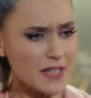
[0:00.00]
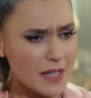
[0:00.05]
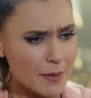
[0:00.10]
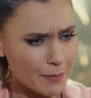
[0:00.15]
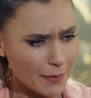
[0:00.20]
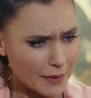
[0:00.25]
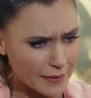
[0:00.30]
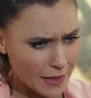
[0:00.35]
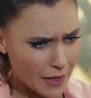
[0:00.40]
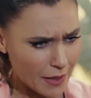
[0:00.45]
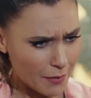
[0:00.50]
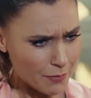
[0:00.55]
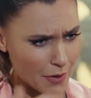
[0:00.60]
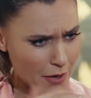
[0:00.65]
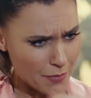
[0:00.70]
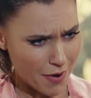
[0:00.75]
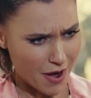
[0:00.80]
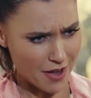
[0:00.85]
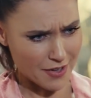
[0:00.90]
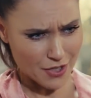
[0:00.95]
Bir de bana
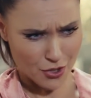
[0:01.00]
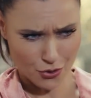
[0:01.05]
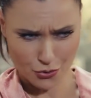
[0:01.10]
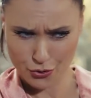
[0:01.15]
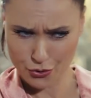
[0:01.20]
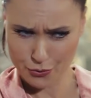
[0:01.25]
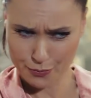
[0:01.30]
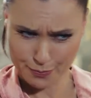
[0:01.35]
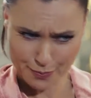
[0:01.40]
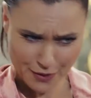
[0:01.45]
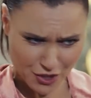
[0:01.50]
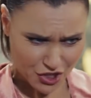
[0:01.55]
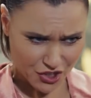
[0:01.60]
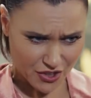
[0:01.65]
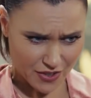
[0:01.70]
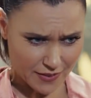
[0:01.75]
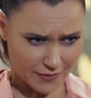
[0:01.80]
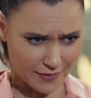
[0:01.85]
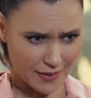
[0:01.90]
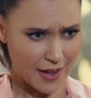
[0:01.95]
babaanne rolü
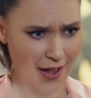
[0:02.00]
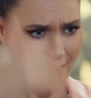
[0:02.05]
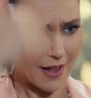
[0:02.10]
biçtin.